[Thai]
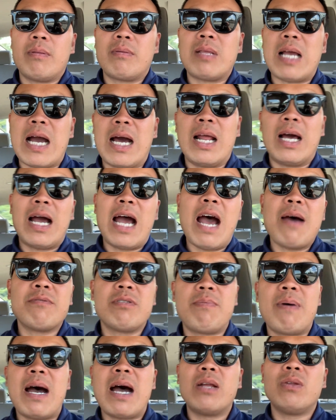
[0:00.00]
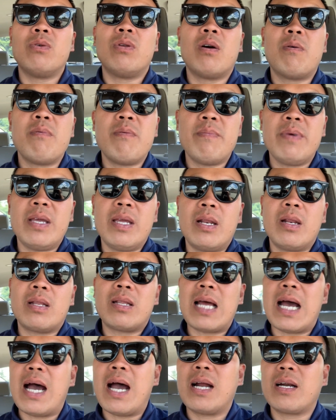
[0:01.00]
จากกำลังข้ามสะพานอยู่แล้ว มันมี
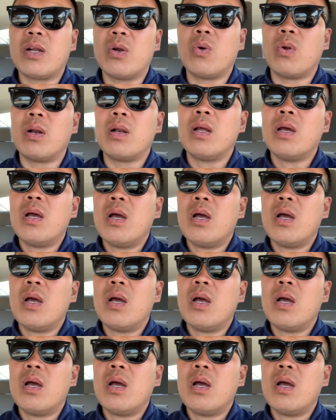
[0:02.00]
ทางถนน